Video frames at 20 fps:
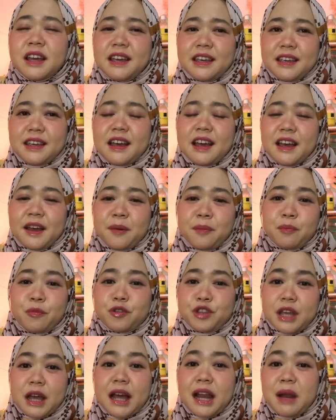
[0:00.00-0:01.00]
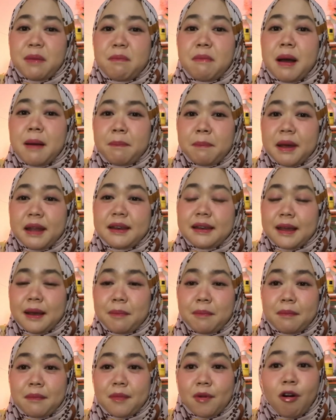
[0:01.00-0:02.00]
ya yang punya kelembapan yang
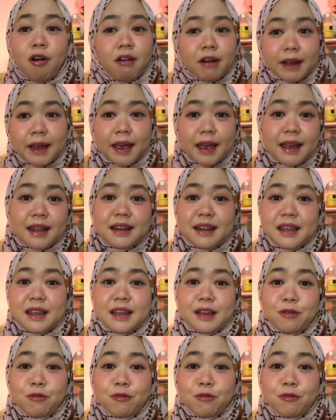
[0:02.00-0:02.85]
oke okay di